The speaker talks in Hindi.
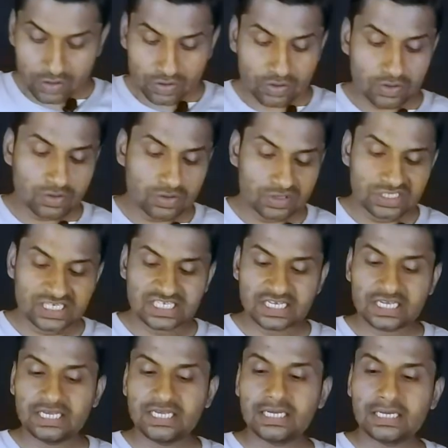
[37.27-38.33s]
तो जैसे
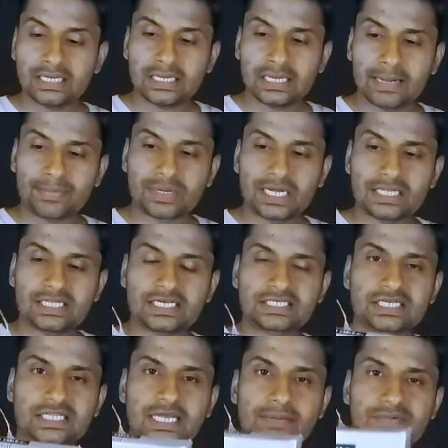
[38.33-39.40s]
कि ये आपका देख
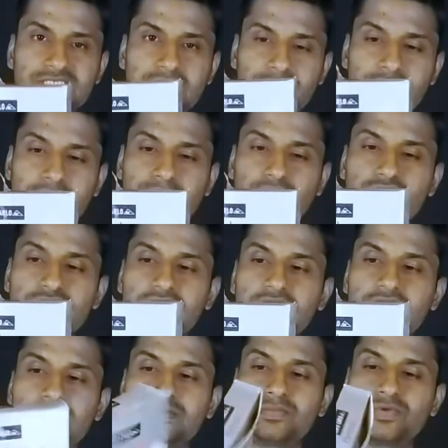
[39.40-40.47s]
सकते हैं आपके सामने ये बॉक्स
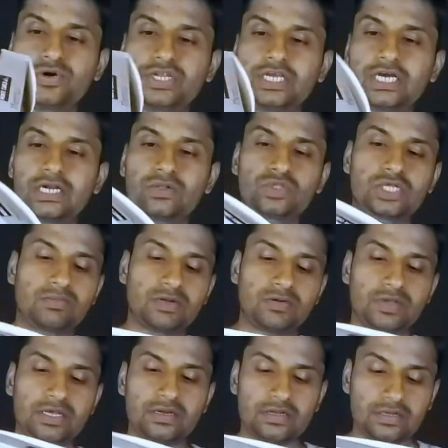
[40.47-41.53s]
है मॉन्टे कार्लो थर्मल
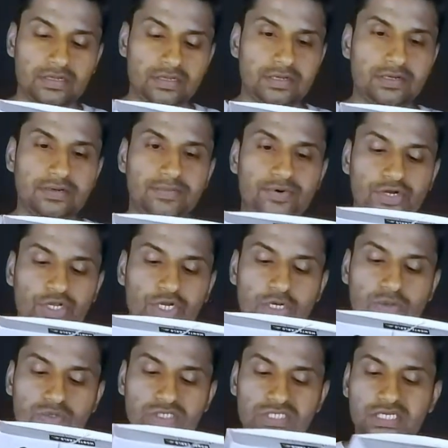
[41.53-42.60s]
वेयर मोन्टे
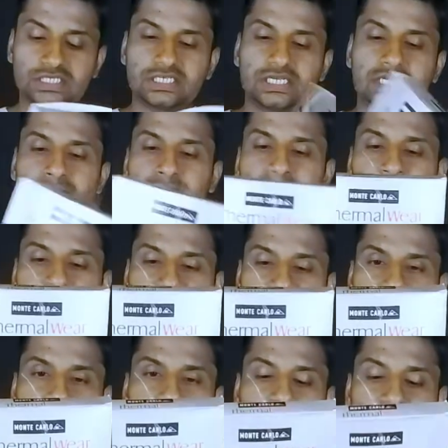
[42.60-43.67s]
कार्लो इस तरह से ये बैक
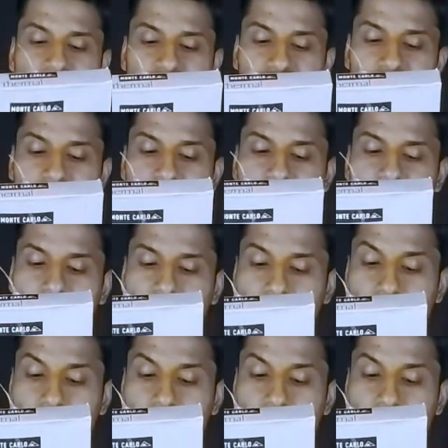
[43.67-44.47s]
साइड है फ्रंट साइड है